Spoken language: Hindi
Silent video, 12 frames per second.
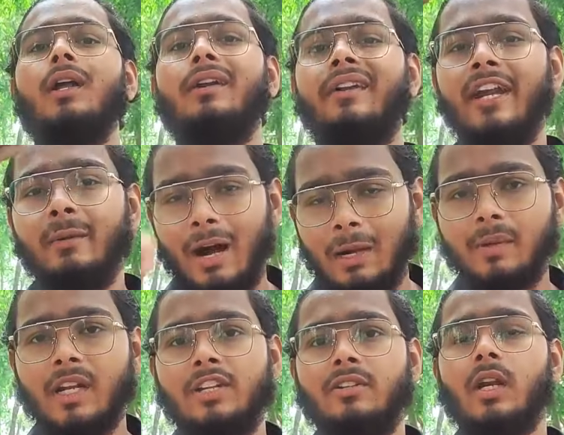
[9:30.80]
ट्रेडमार्क भी
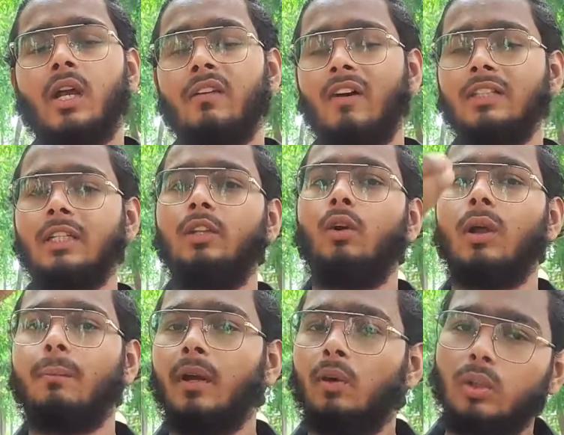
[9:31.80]
रजिस्टर करवा सकते हो और
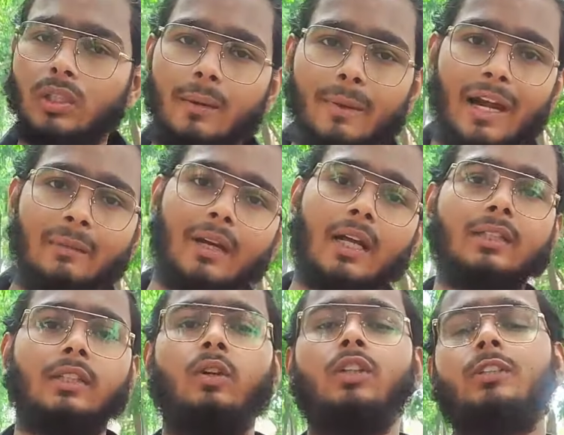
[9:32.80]
अपना खुद का ब्रांड बना
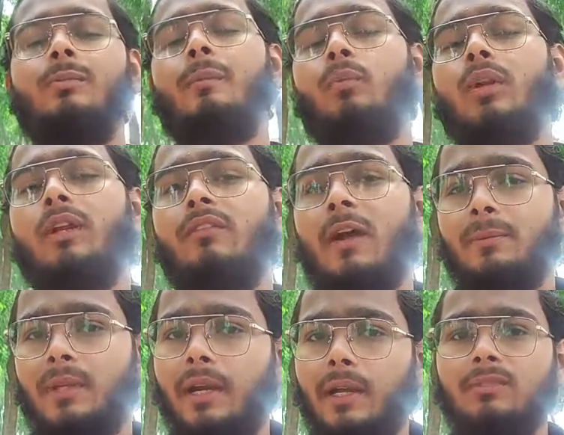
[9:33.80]
सकते हो जिसमें पूरी
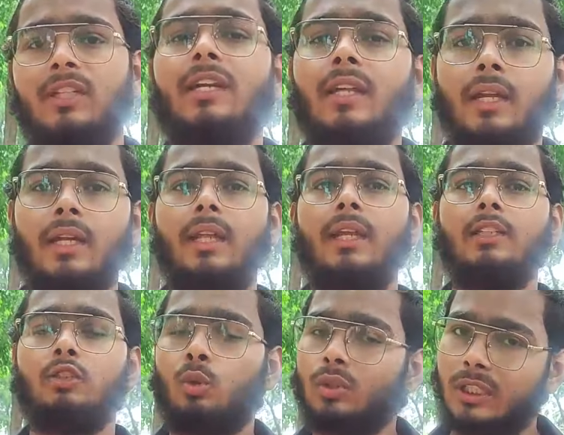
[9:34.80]
वेबसाइट हम सेट करके देंगे
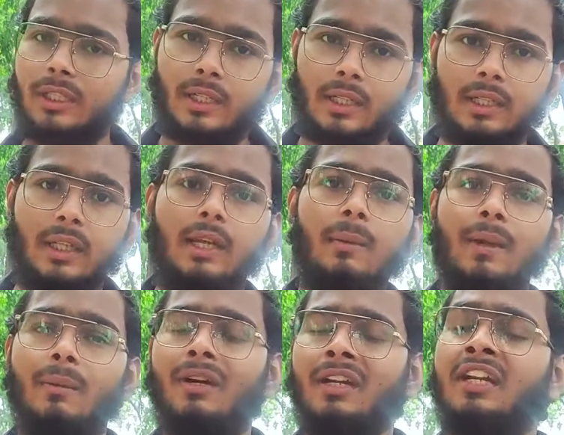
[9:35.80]
स्टोर सेट करके देंगे
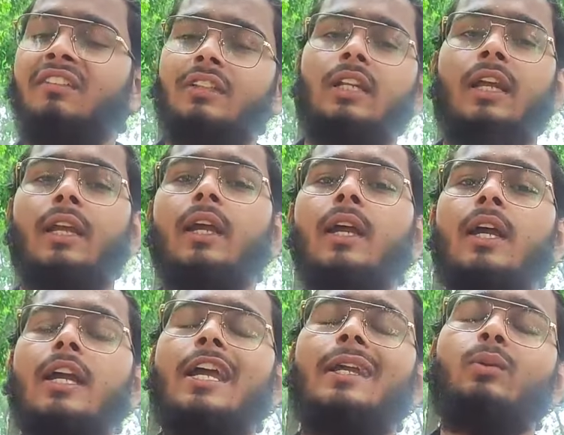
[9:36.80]
पेमेंट गेटवे से लेके
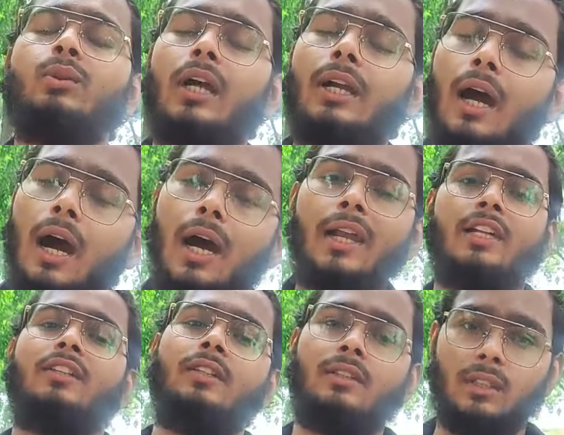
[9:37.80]
ए टू जेड हर
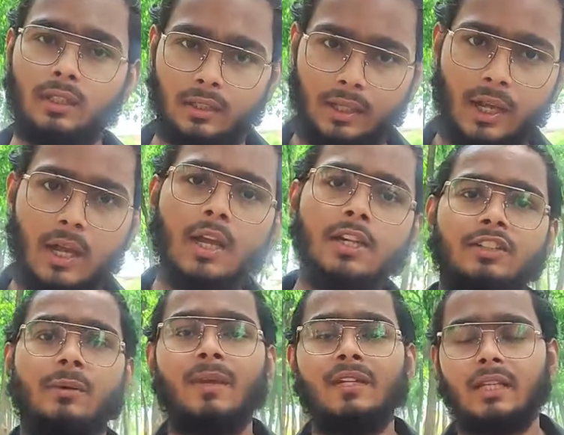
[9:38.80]
एक चीज़ तक ठीक है
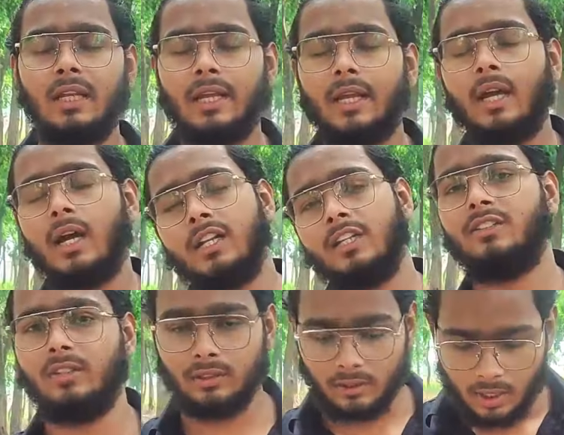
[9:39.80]
शिपिंग से लेके हर एक
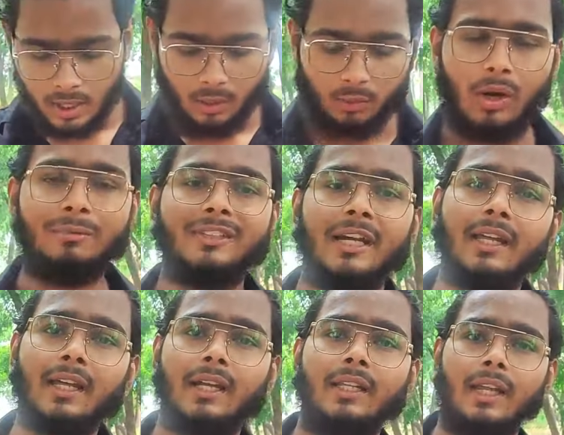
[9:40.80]
चीज़ वो हम सेट
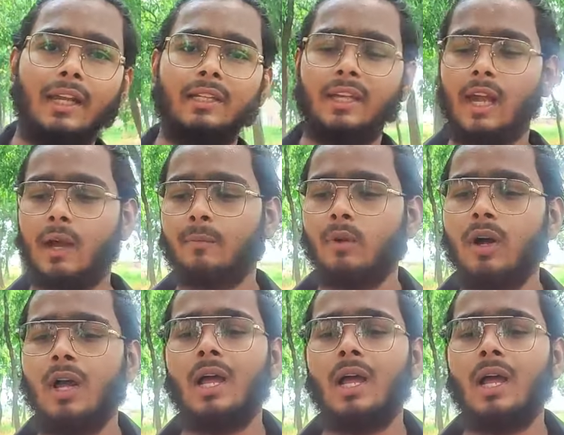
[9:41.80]
करके देंगे ठीक है आपको